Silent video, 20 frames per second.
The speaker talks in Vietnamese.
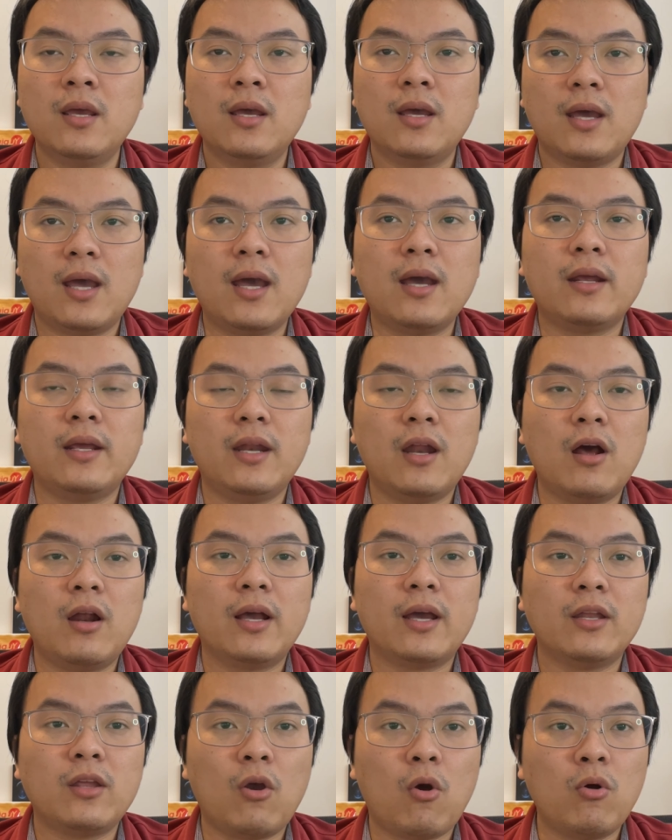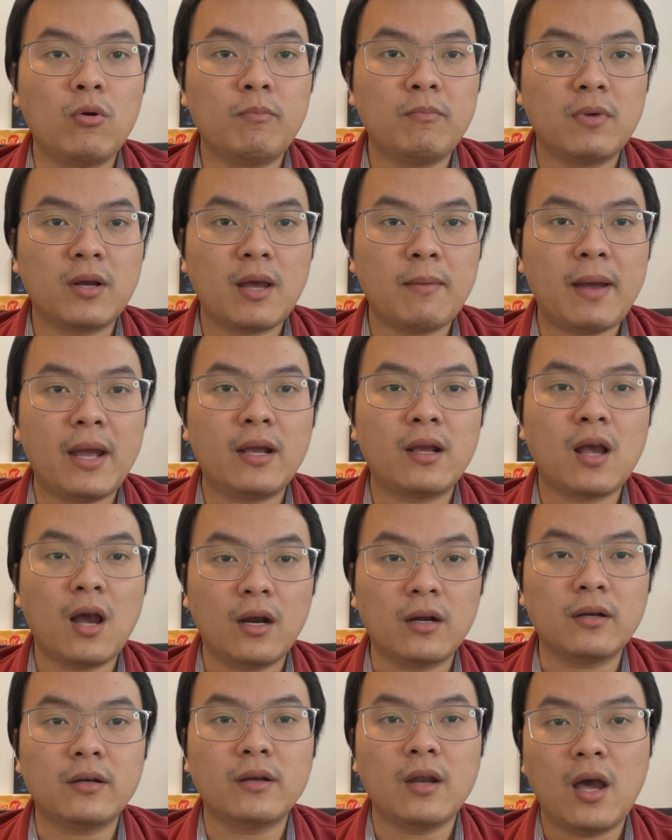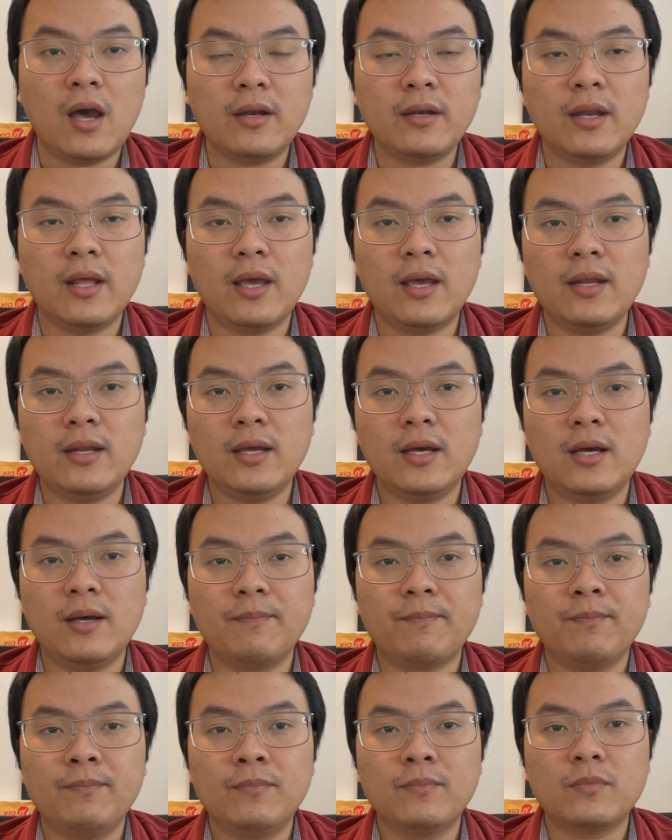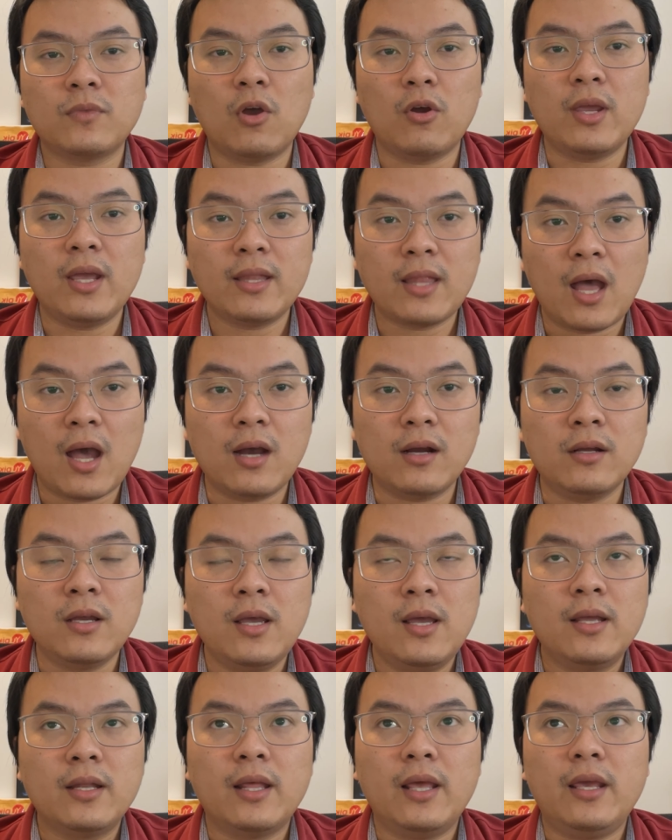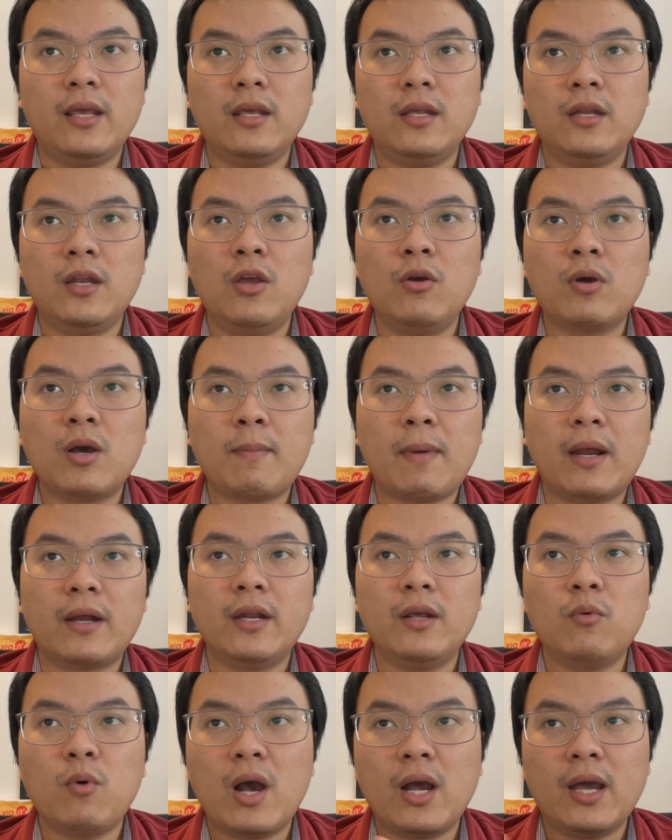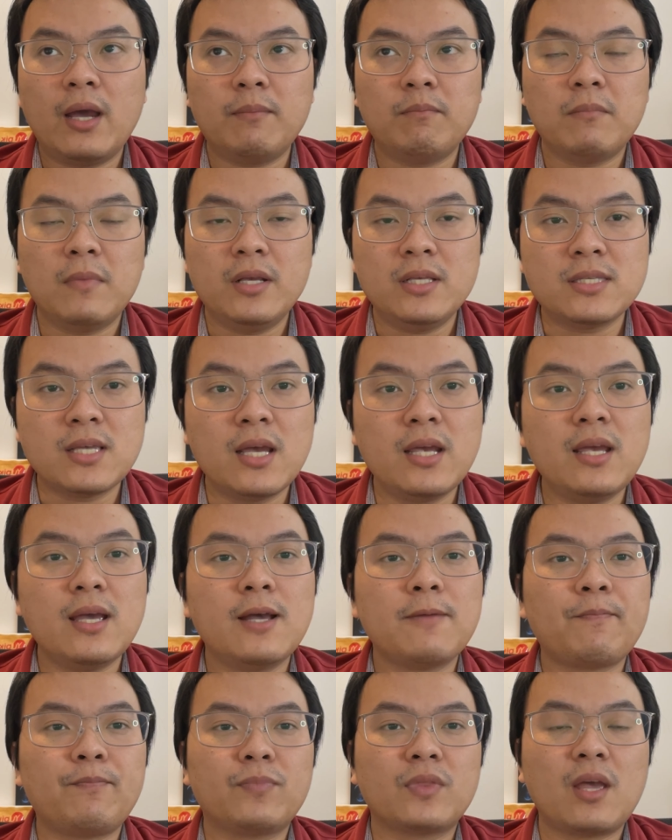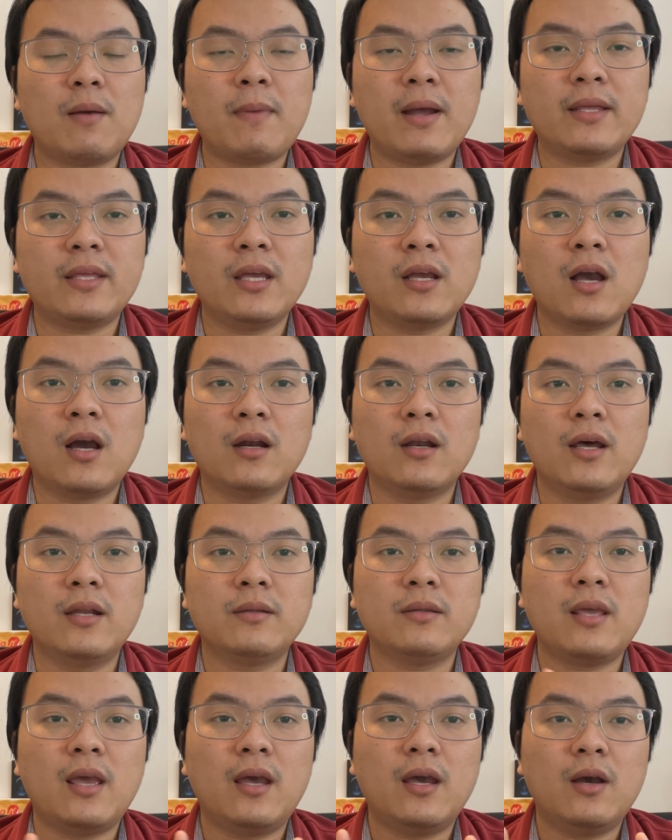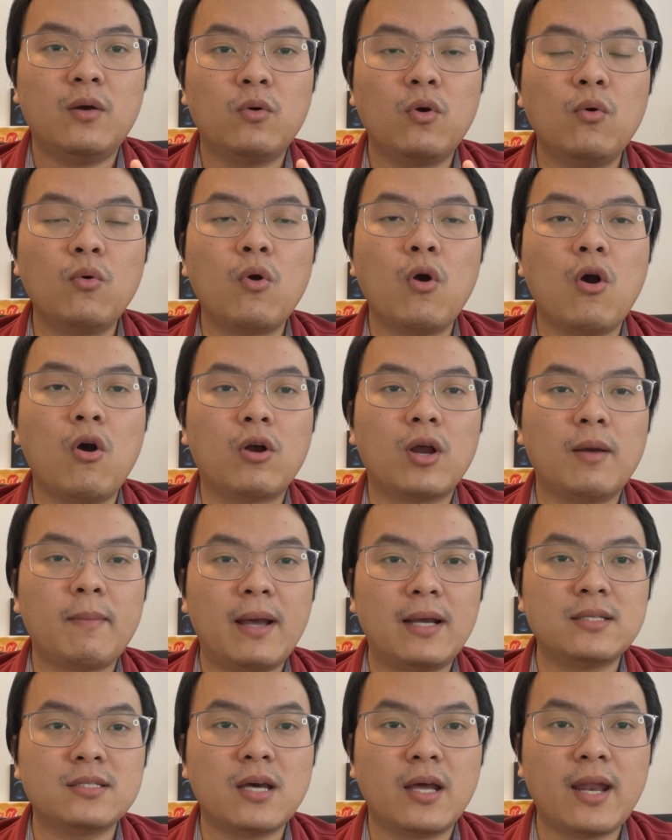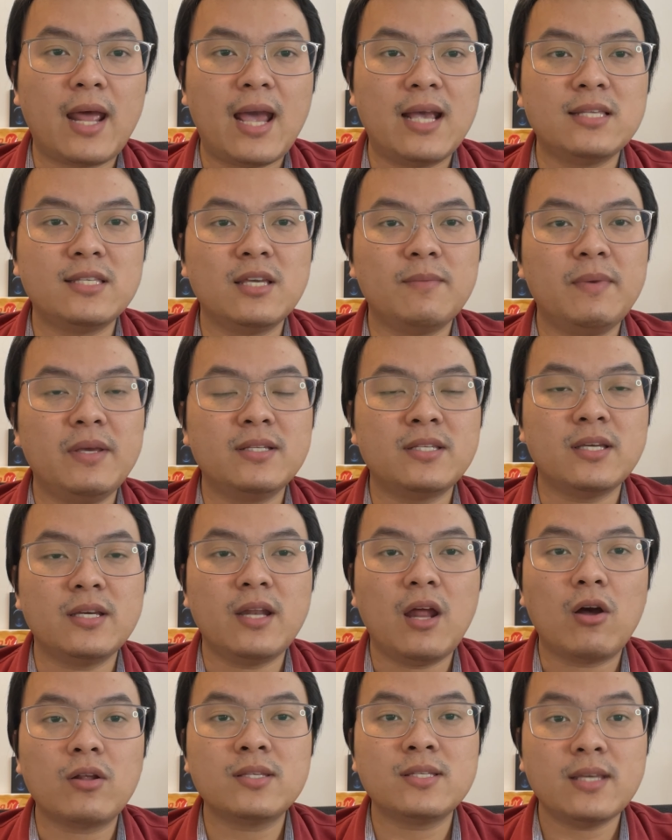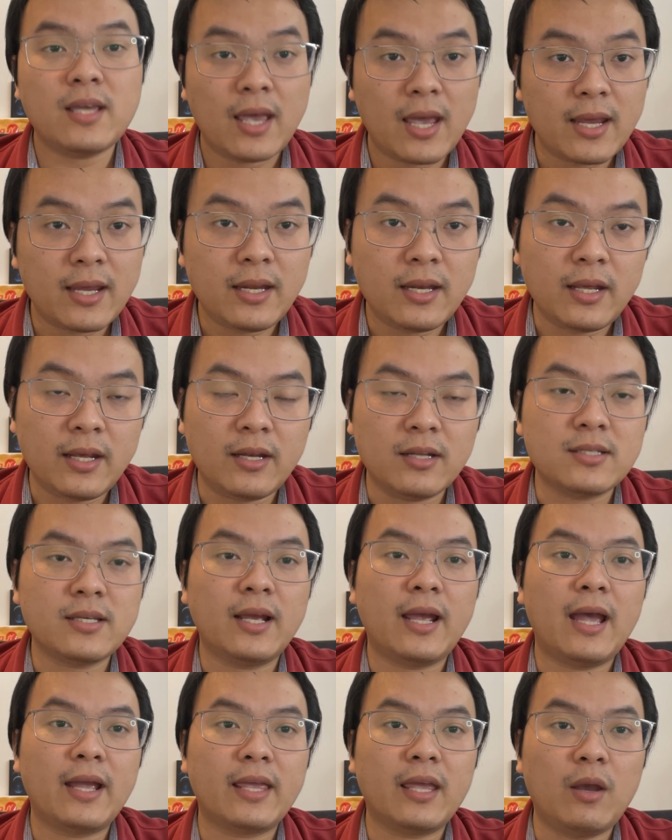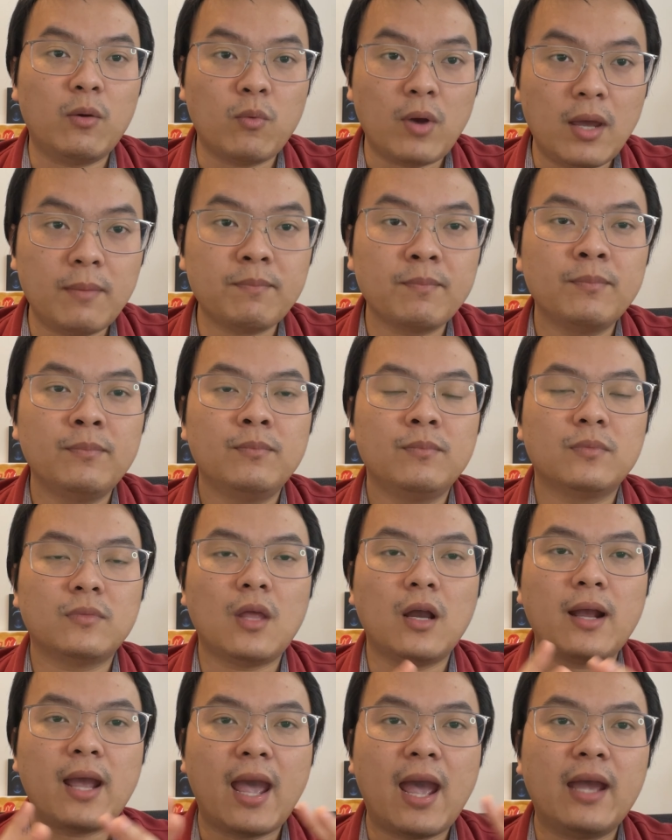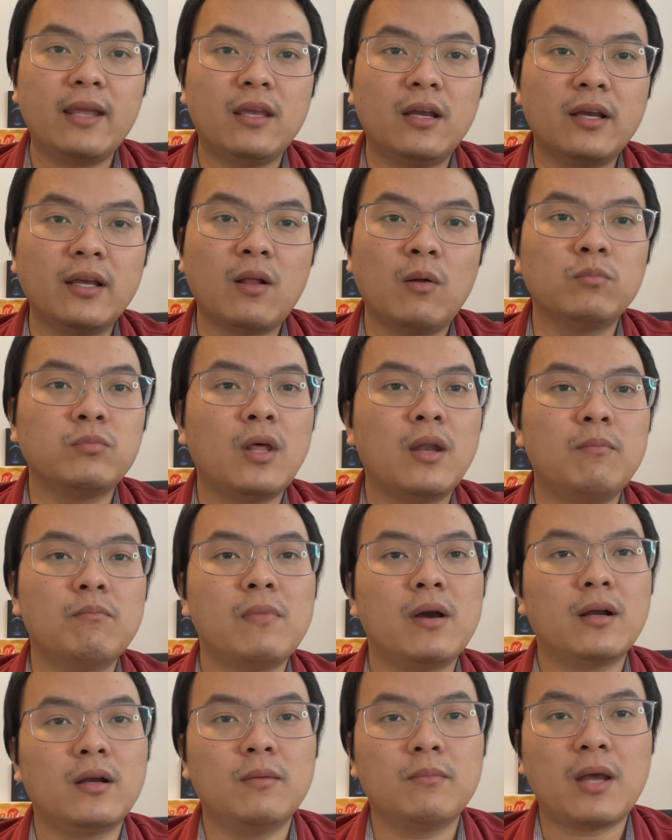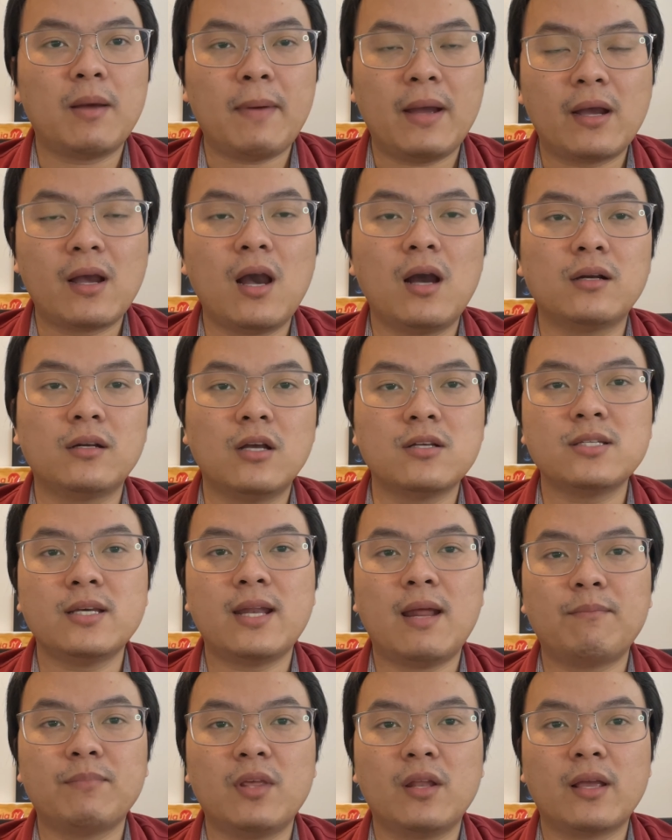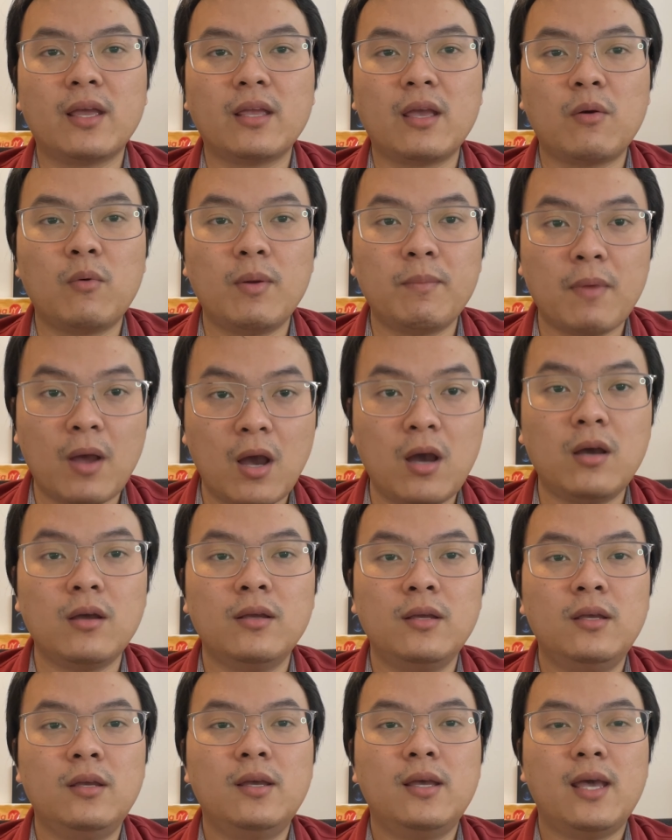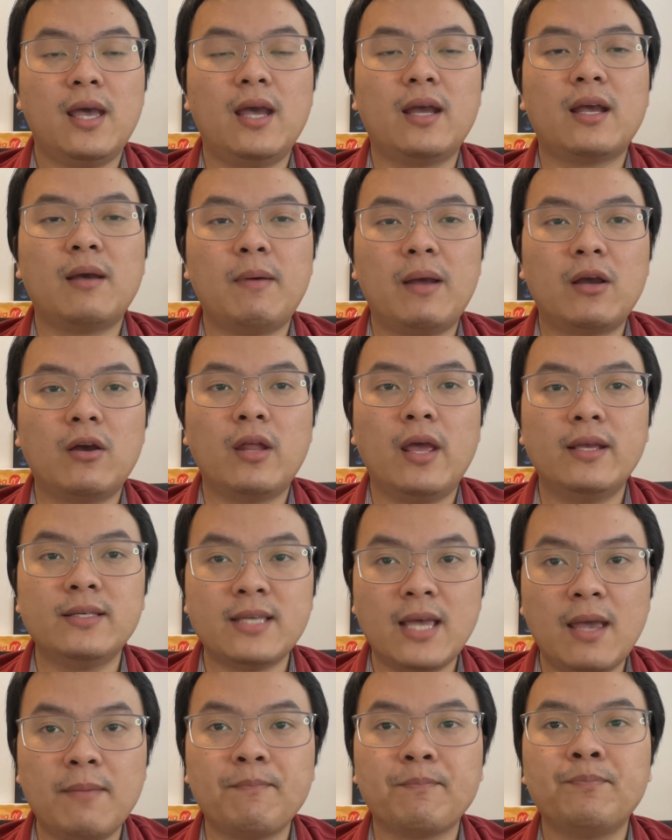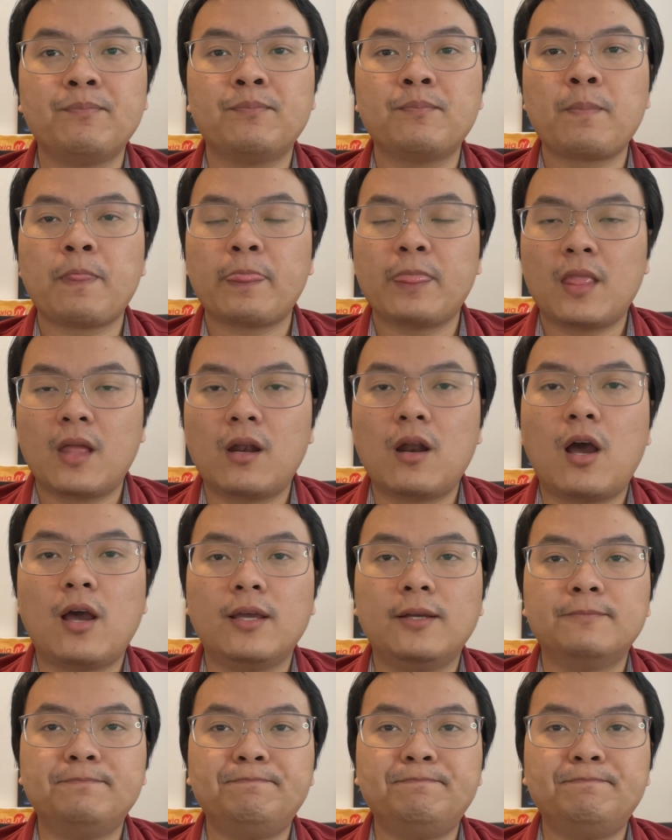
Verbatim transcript: ha. Thì đó là cái chỗ mà các bạn cần đến để uh, đổi giấy tờ. Thì nếu các bạn đi qua bê xê á, các bạn chỉ cần lên tra Google, các bạn search i c b c chấm c a thì nó sẽ ra cái trang web, tất cả những cái thông tin mà các bạn cần nó sẽ nằm trên cái trang web đó ha, các bạn có thể xem. Rồi